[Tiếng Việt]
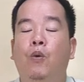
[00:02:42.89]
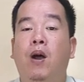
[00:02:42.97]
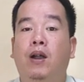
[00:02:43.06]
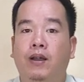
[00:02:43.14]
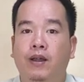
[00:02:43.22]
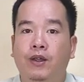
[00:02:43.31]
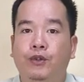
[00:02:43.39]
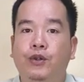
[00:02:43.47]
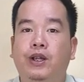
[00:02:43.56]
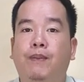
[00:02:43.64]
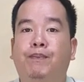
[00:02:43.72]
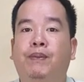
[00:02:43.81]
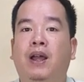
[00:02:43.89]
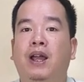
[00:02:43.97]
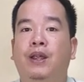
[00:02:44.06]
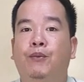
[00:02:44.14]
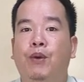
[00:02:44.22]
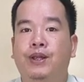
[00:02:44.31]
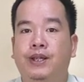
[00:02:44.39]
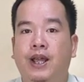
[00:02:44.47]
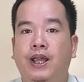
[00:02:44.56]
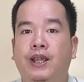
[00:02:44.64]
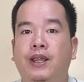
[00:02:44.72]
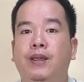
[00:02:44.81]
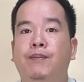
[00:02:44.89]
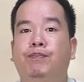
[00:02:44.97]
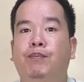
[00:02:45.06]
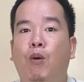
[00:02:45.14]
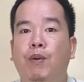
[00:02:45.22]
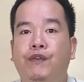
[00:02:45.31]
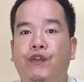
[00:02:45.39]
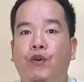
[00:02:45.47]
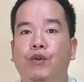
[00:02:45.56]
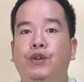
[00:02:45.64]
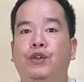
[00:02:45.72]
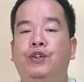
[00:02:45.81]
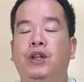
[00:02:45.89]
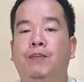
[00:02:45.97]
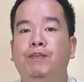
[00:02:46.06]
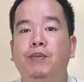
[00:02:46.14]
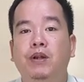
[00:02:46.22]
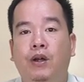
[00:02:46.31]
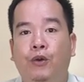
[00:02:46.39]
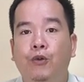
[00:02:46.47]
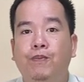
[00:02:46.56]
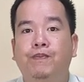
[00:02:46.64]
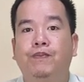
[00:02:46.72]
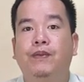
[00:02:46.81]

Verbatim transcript: hoặc truy cập tại website mobifone.group.